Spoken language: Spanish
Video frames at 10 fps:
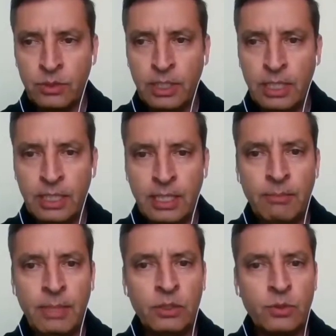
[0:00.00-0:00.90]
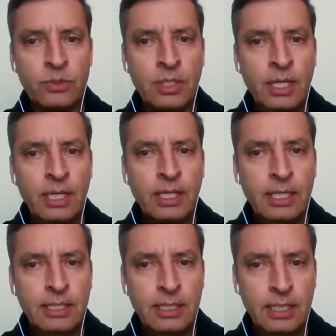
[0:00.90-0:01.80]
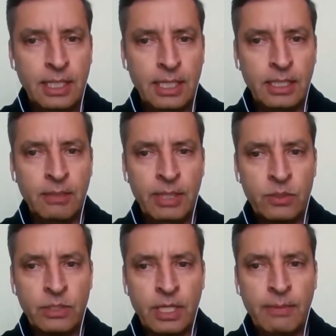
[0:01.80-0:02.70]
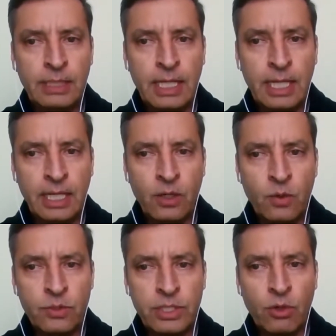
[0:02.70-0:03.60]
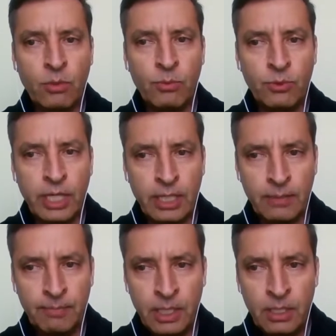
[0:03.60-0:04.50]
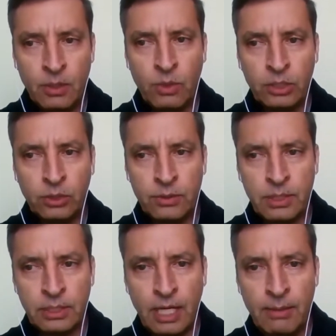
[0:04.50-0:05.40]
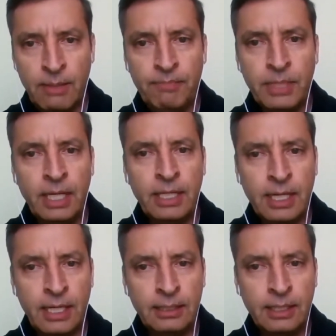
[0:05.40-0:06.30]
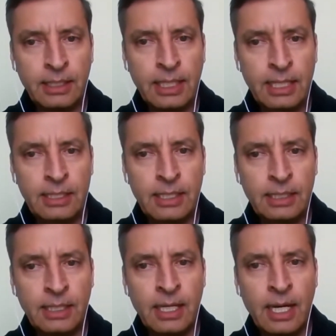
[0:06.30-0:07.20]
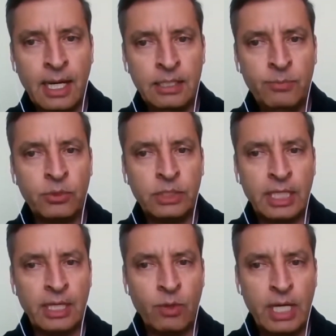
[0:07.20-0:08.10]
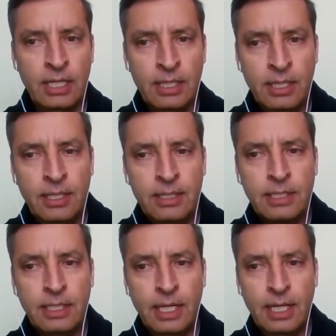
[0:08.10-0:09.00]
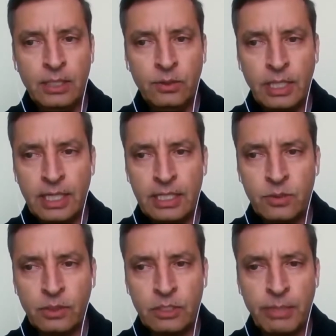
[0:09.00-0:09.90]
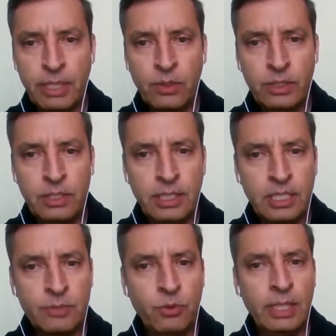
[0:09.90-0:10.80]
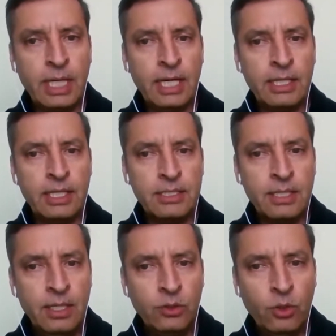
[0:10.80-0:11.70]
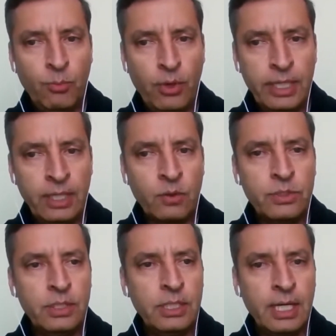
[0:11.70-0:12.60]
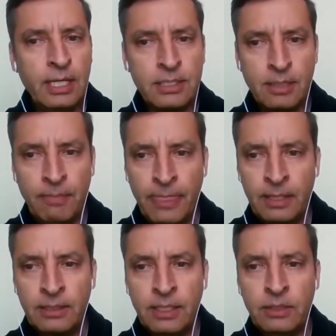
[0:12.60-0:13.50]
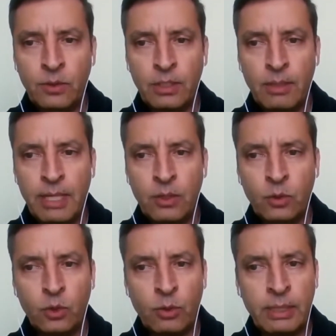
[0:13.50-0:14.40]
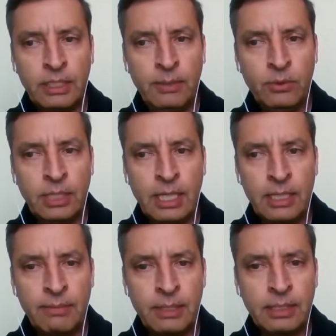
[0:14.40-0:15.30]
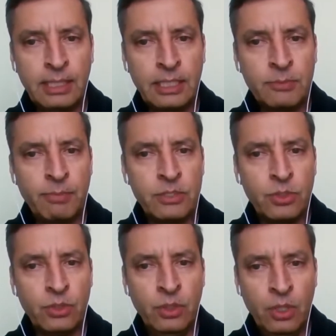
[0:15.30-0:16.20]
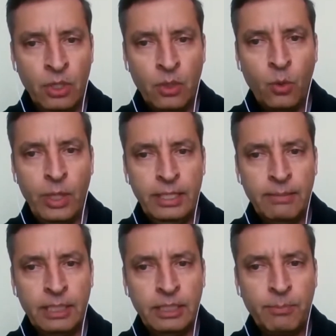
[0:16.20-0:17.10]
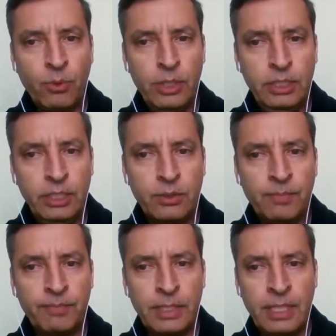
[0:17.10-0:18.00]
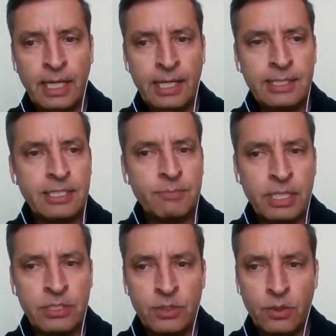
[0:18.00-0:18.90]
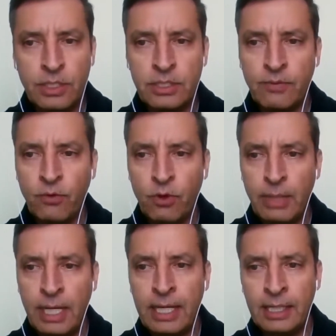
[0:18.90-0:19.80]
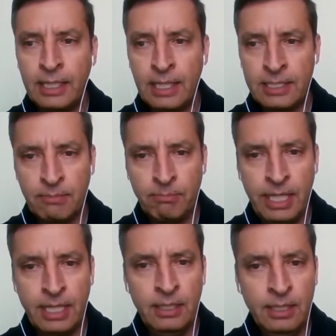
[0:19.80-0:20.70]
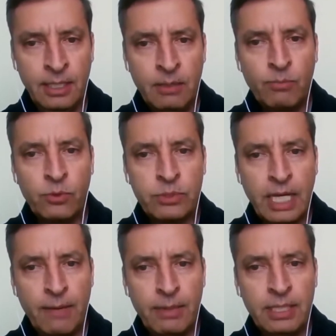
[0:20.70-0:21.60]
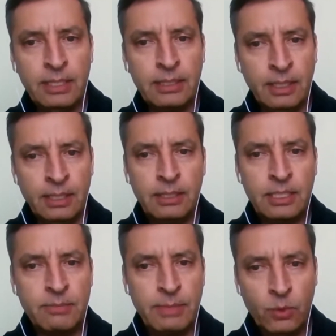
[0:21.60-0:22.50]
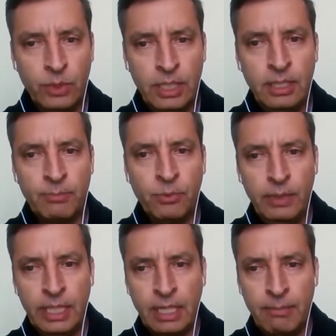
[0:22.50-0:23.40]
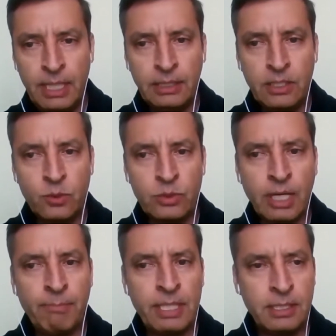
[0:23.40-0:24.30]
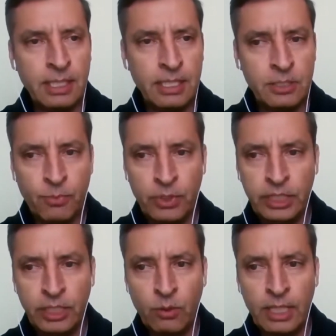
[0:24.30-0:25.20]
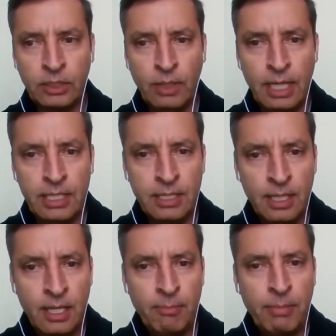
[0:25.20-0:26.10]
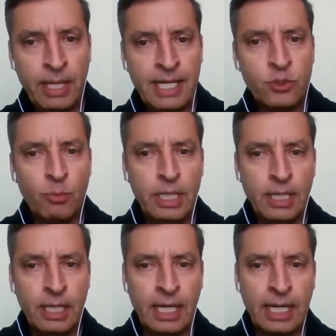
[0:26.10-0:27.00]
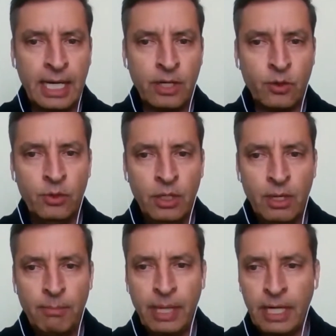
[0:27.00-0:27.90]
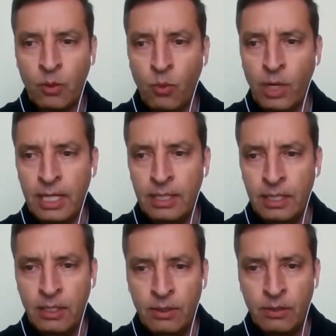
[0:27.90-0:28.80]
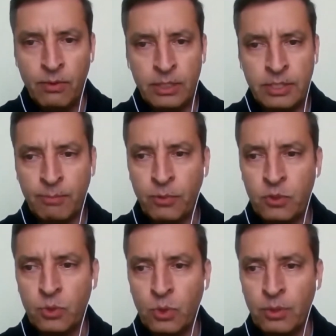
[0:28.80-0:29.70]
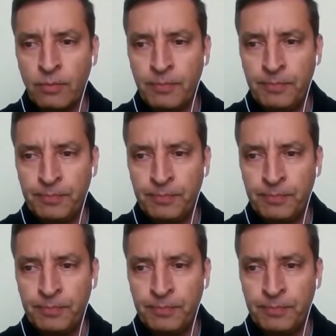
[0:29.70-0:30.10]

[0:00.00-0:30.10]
contienen elementos que denigran y menoscaban a la quejosa como mujer, cuando ostentaba el carácter de candidata a diputada local, señalando que las notas periodísticas publicadas no pueden considerarse dentro del marco normativo de la libertad de expresión o el debate político, ya que las expresiones y forma en que las emplea buscaban disminuir públicamente sus capacidades político-electorales para asumir el cargo para el cual se postuló.